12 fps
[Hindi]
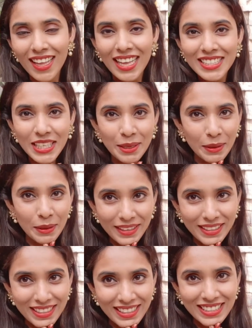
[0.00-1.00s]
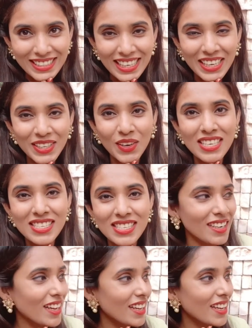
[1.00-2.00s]
जय बाबा की जय करौली
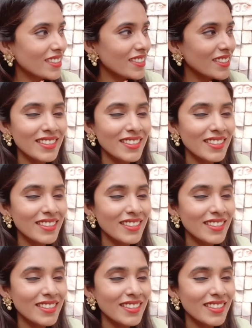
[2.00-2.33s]
सरकार की